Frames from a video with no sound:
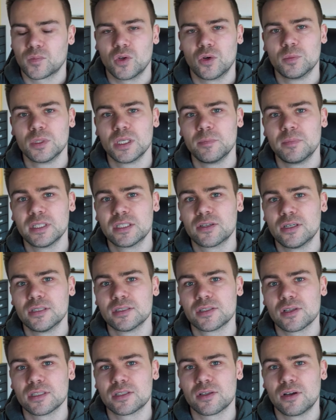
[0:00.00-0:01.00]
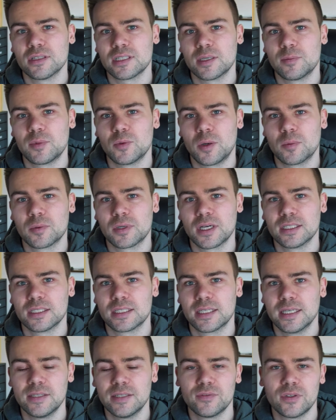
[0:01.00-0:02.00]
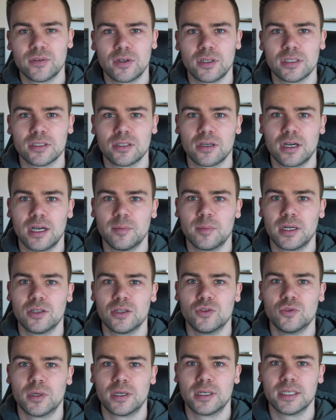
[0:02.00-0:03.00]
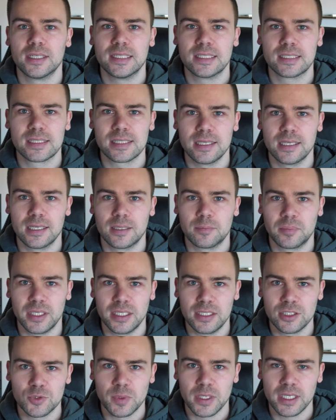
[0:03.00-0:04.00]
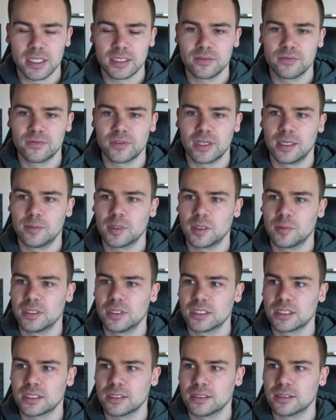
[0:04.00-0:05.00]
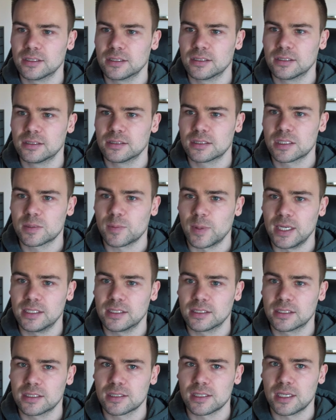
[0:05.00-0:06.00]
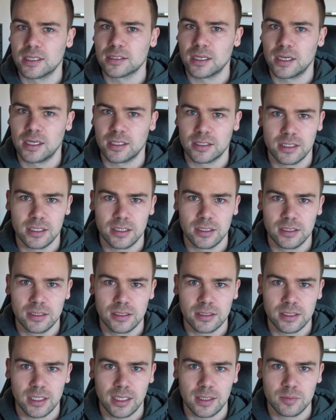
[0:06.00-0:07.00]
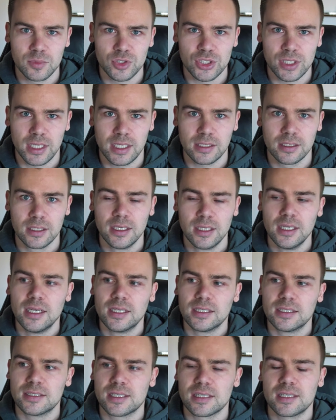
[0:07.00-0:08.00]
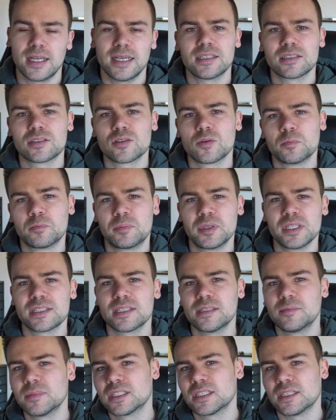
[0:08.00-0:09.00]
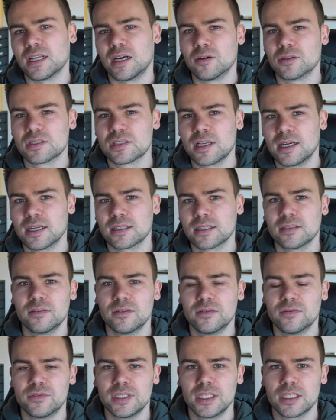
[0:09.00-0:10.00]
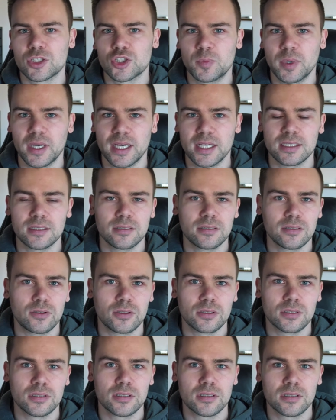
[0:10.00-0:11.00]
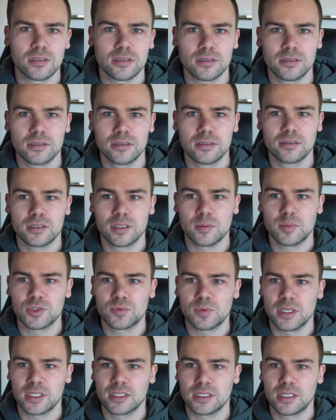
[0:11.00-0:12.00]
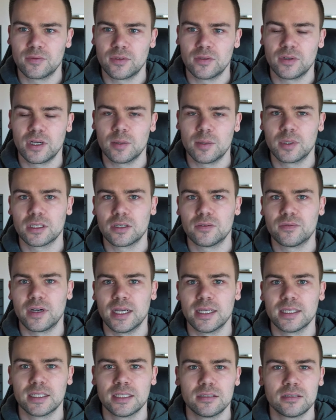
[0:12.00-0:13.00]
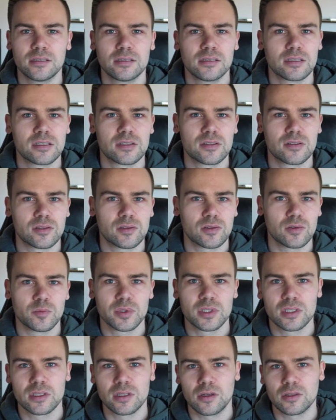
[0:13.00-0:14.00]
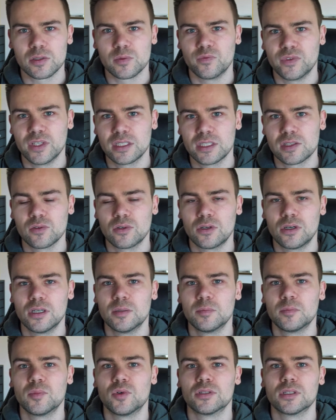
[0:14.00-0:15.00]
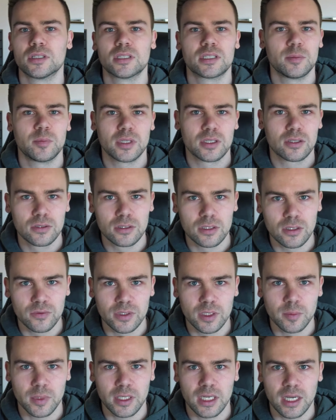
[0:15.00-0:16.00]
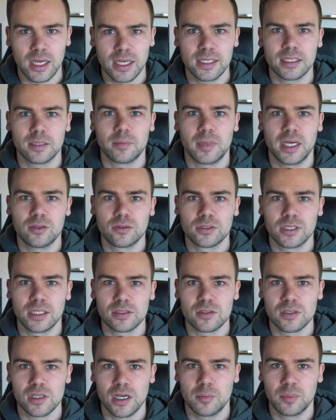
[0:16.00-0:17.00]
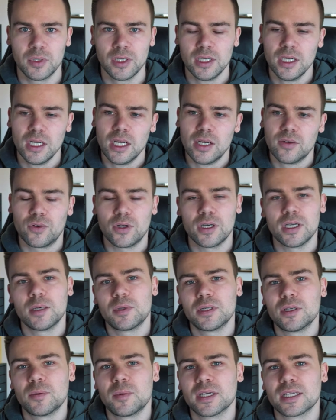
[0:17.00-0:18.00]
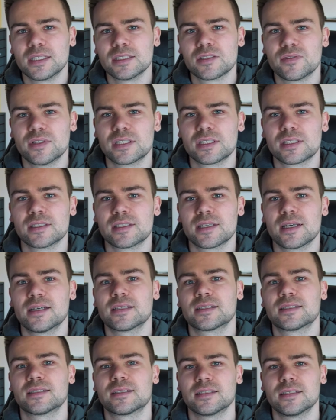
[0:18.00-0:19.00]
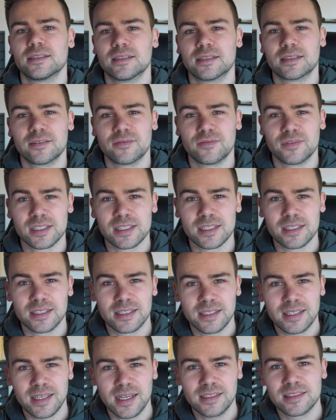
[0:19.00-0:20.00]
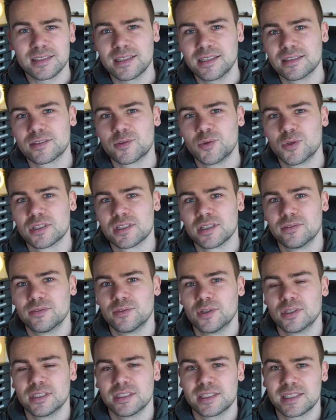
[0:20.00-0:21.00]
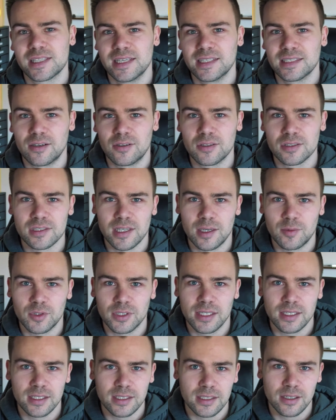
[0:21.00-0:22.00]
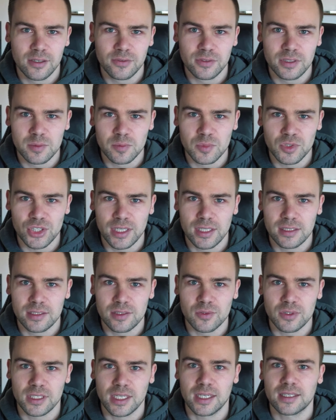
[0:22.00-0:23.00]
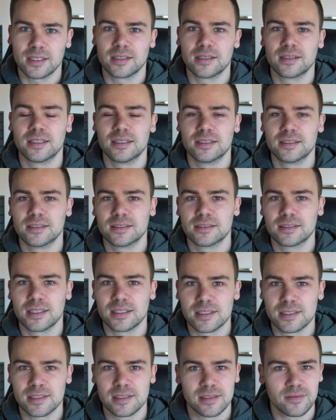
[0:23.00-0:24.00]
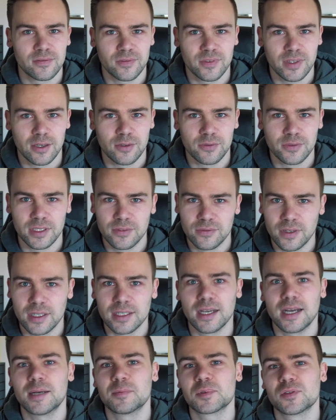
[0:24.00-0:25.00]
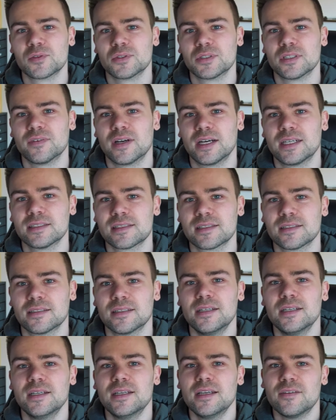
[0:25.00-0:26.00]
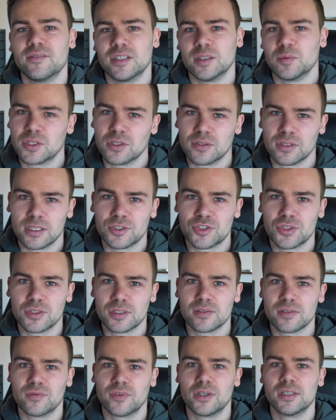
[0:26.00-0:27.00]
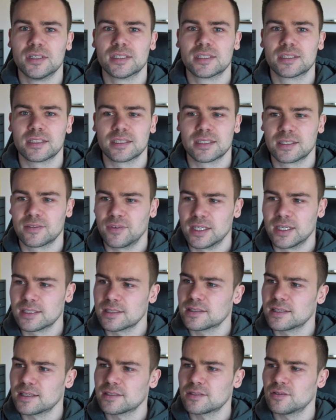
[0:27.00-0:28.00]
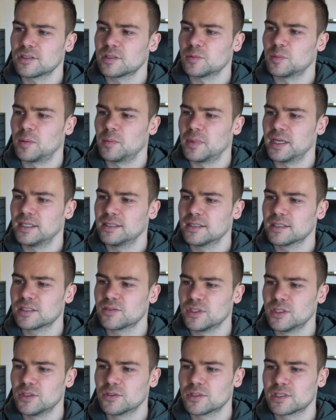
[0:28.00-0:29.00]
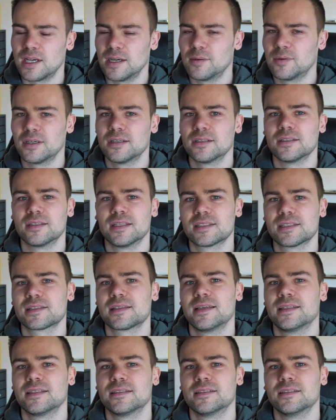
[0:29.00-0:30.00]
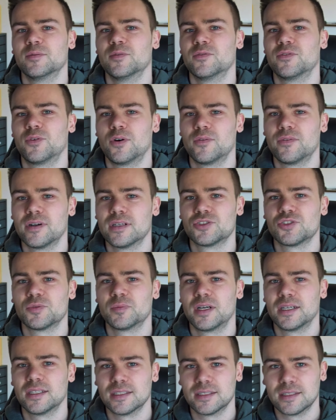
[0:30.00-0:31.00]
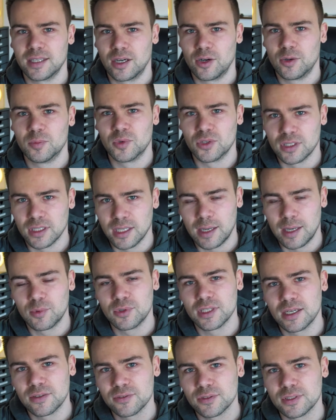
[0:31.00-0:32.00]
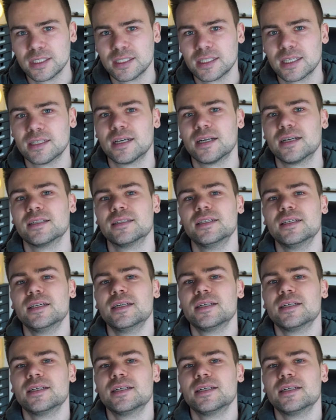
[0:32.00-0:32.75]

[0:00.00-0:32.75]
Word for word: Um den Bitcoin soll es heute aber überhaupt gar nicht gehen. Wir wollen noch einmal über XRP sprechen. Wir haben nämlich äh, zwei interessante Artikel da am Start, die sich leider so ein bisschen mit den Aussagen widersprechen und äh, dementsprechend da wollen wir einmal drauf eingehen, das so ein bisschen aus dem Weg zu räumen und ich gebe natürlich auch wieder meine eigene Meinung dazu ab. Vorher aber nochmal ganz fix gesagt, äh, wir sind ganz, ganz kurz davor, die 10.000 Abonnenten hier auf diesem Channel zu knacken. Äh, das wäre auf jeden Fall der absolute Wahnsinn. Wenn ihr mich unterstützen wollt, ich weiß, ich sage sonst immer am Ende des Videos, aber lasst gerne im Vorfeld schon mal einen Daumen und ein Abo da für den Kanal.